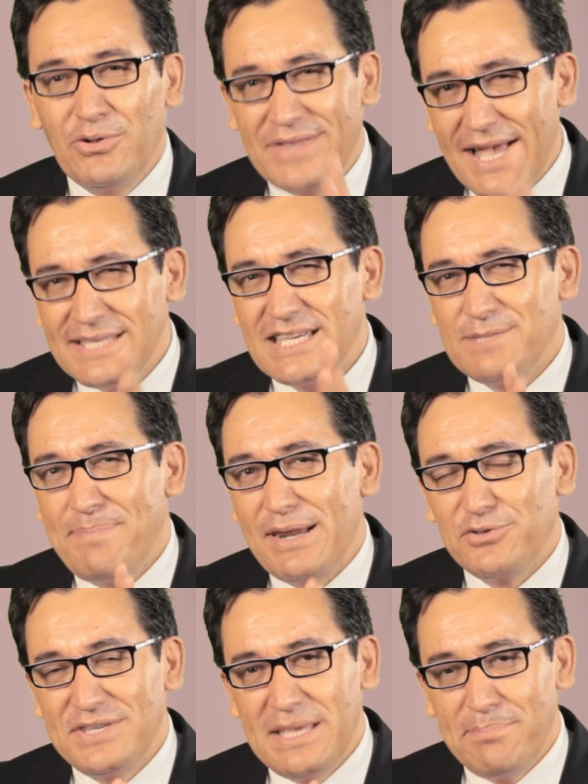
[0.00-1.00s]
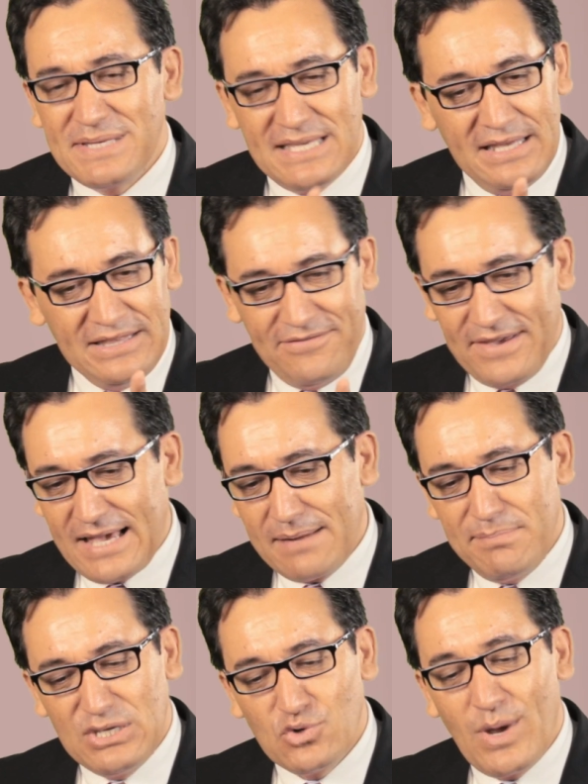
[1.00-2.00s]
cuando te hagas experto y sepas
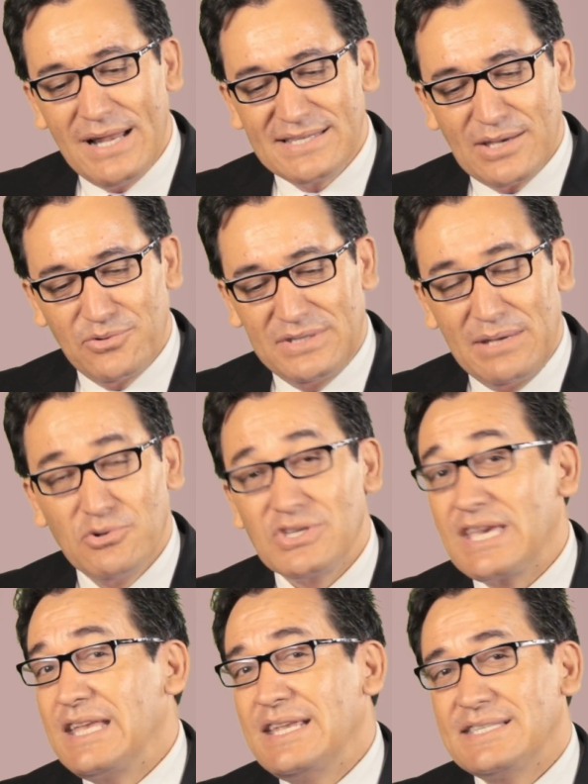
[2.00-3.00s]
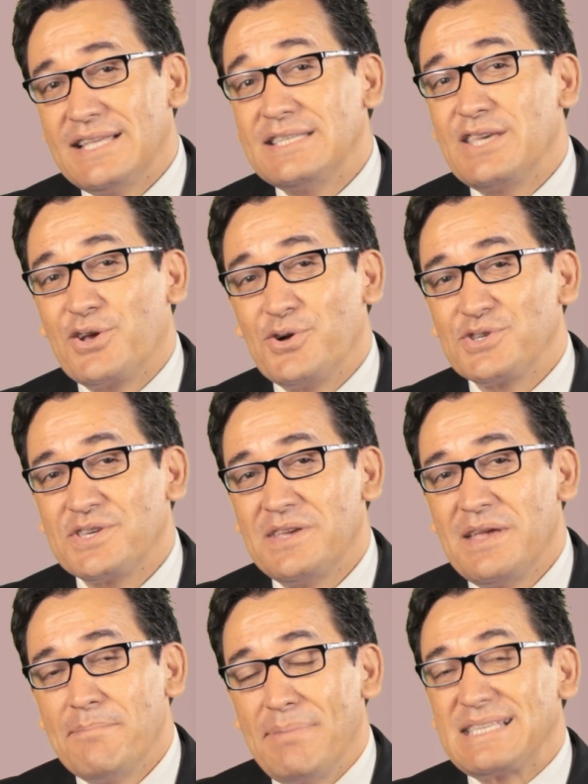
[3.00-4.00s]
identificar visuales, auditivos y kinestésicos,
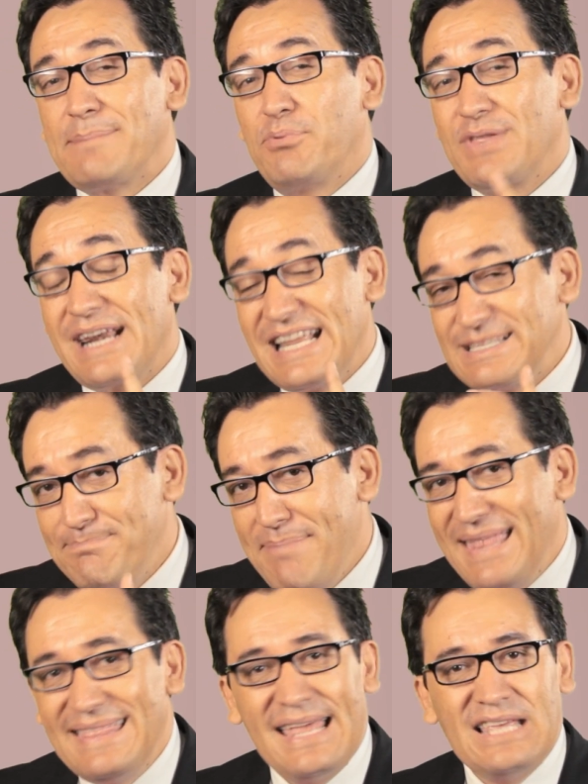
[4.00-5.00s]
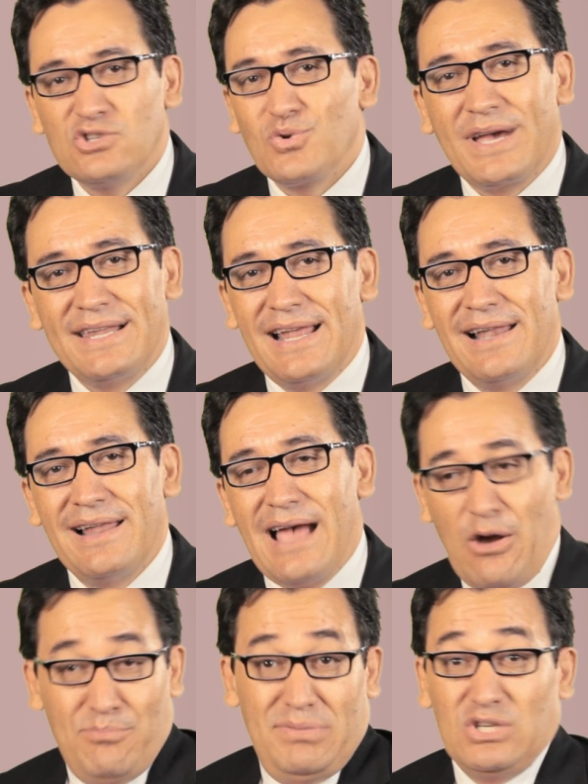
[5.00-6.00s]
vas a poderles vender en canal.
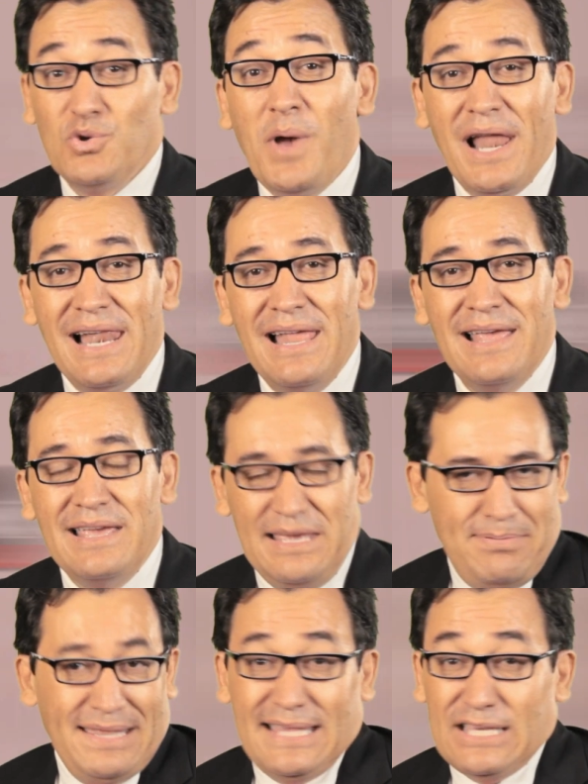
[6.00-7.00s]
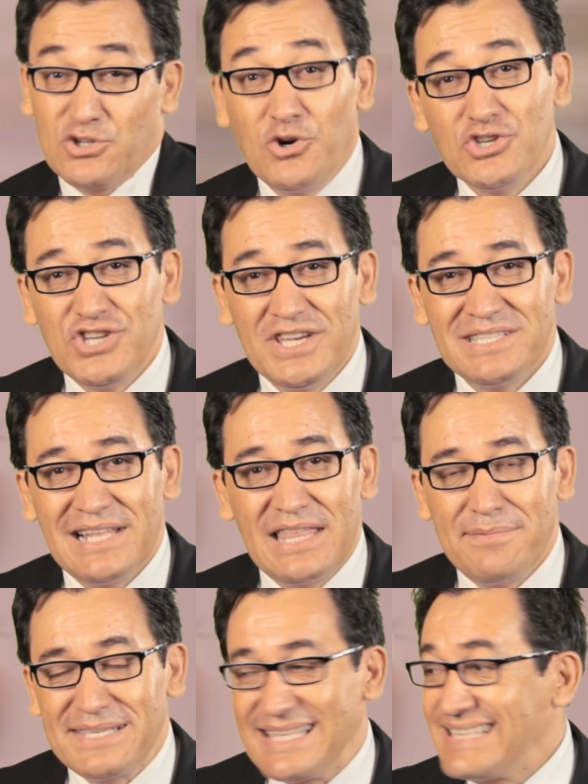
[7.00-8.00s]
A un visual y vendes coches, le
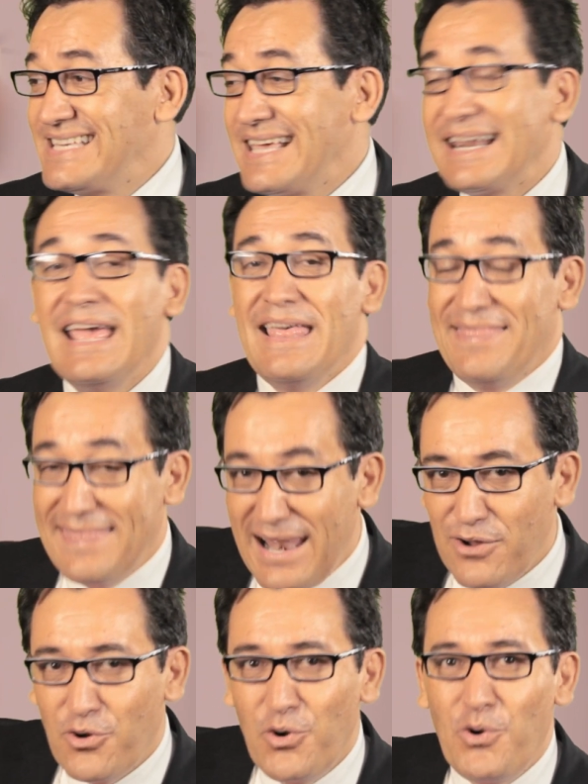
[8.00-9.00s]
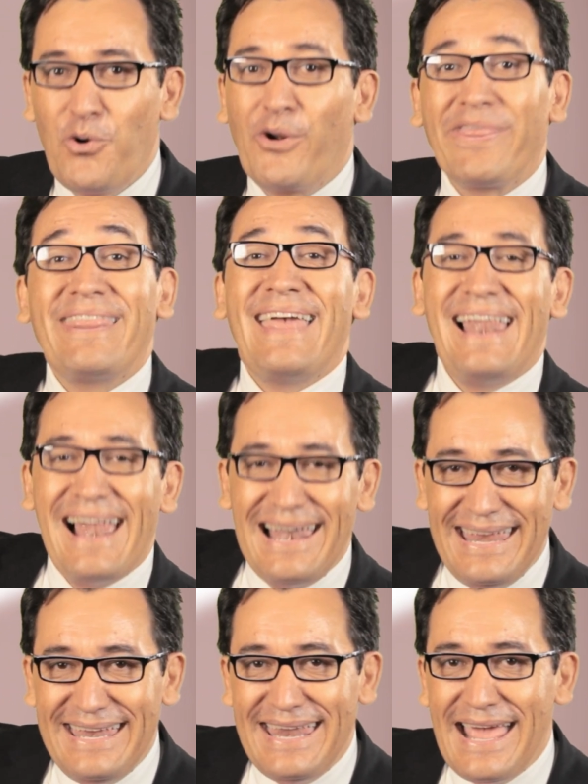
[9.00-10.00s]
debes decir del color, de la
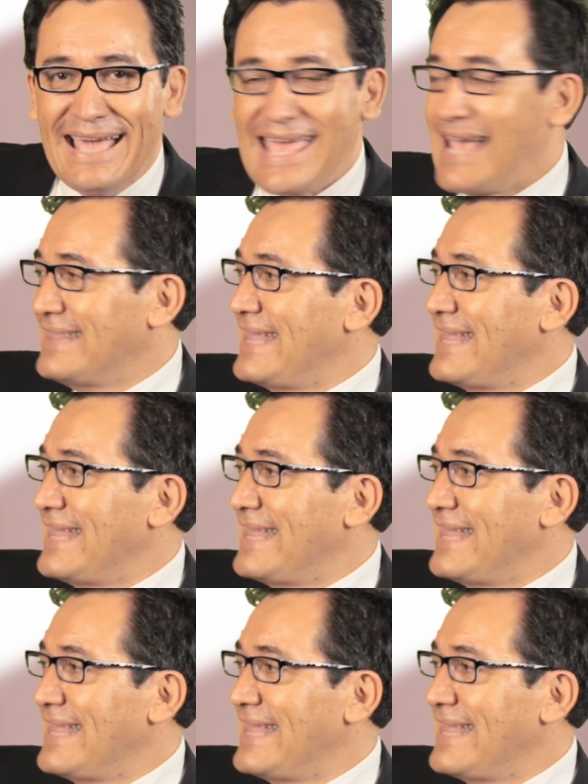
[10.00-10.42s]
línea, que qué